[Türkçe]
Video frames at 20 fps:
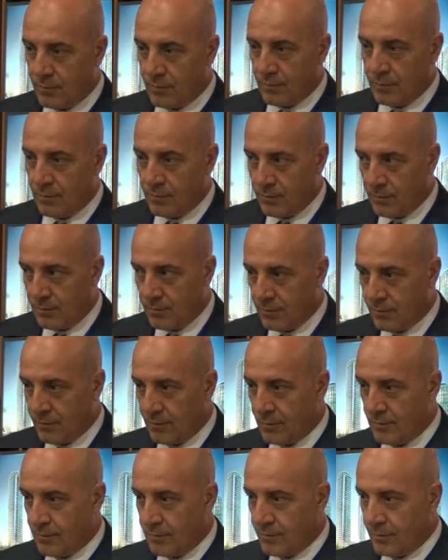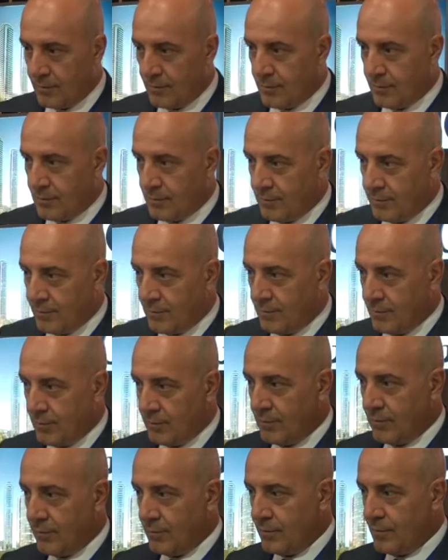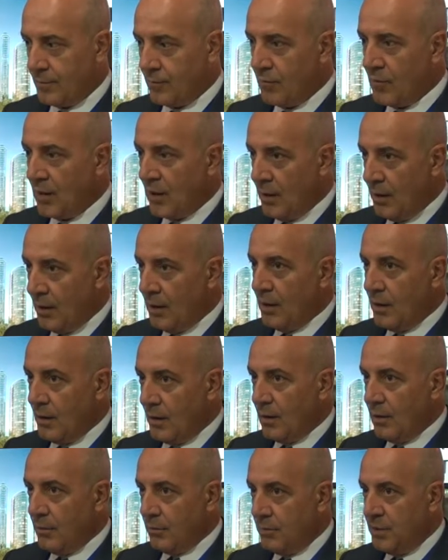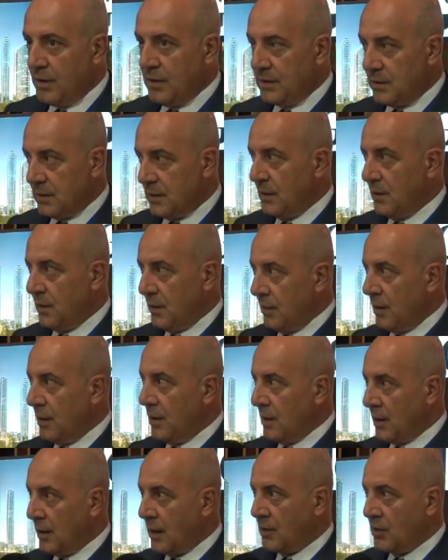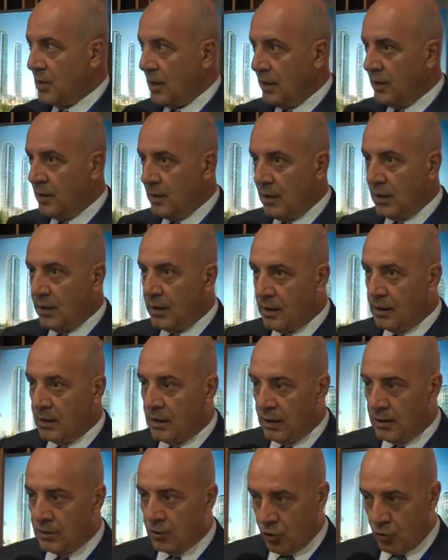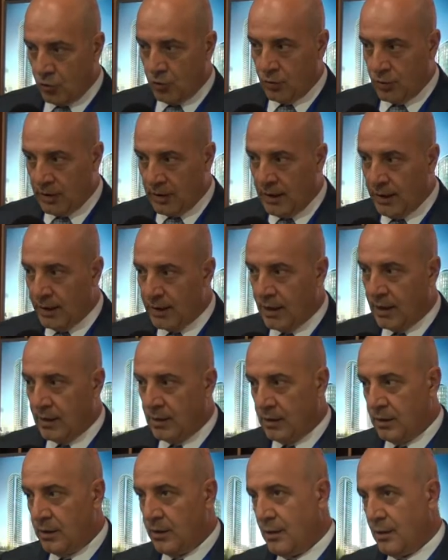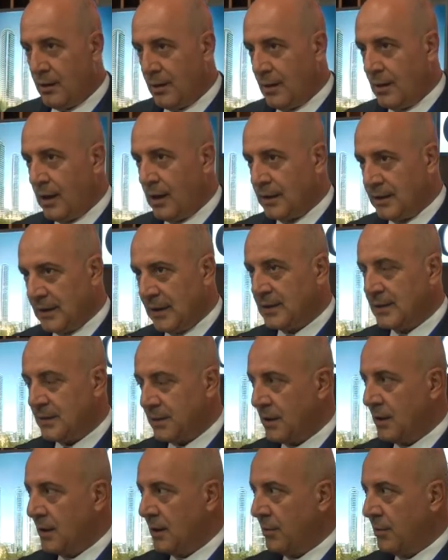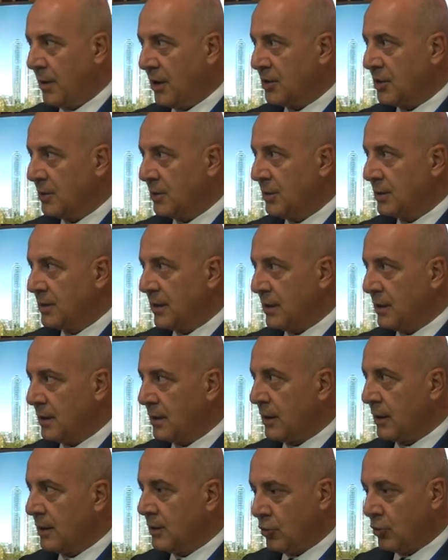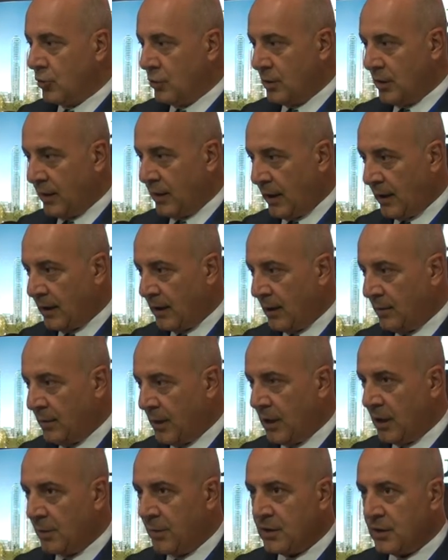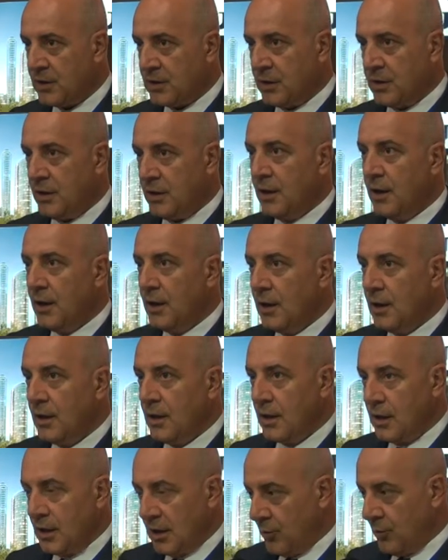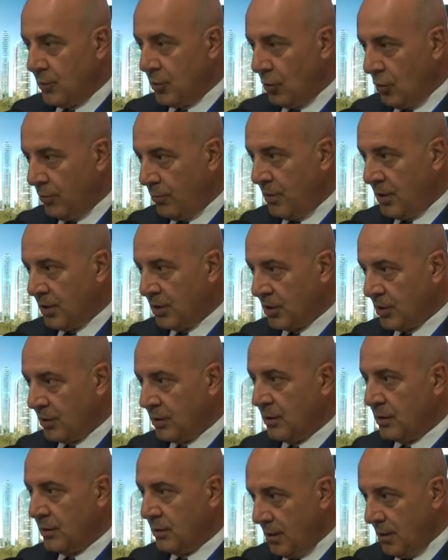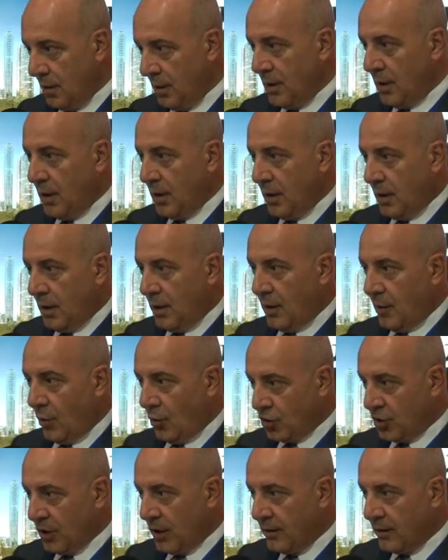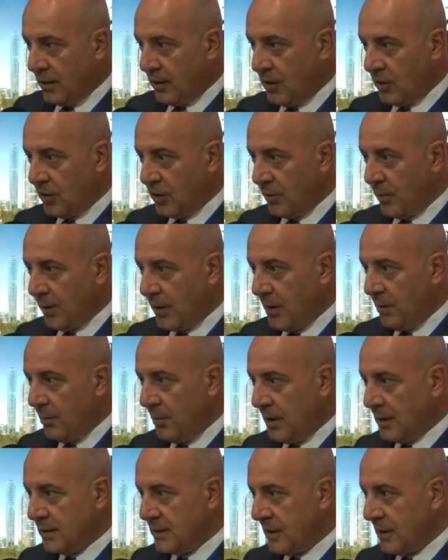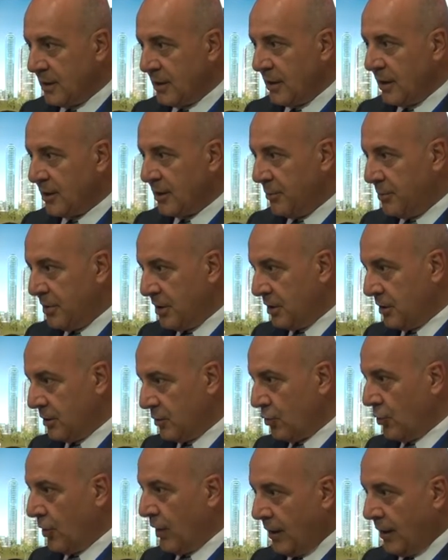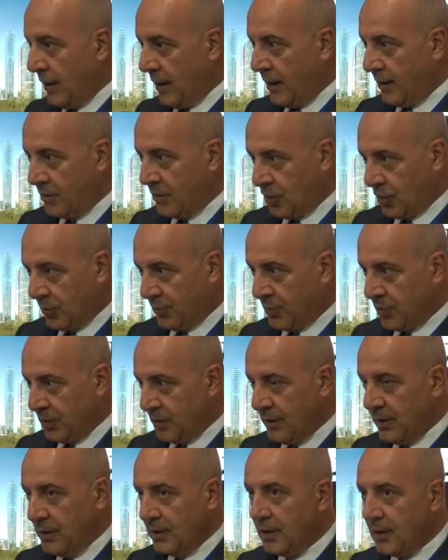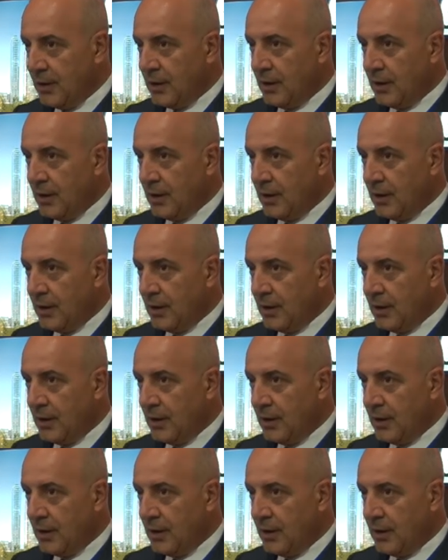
görüyorum. E, ikinci etap da burada satılmaya başlandı mı? E, geçen yıl Aralık ayı sonunda yani e, esas e, başlaması Aralık ayı sonunda reklamlarla başladı. 2015 yılının e, ocağından itibaren manzaradalarda bir kuleyle çıkmıştık.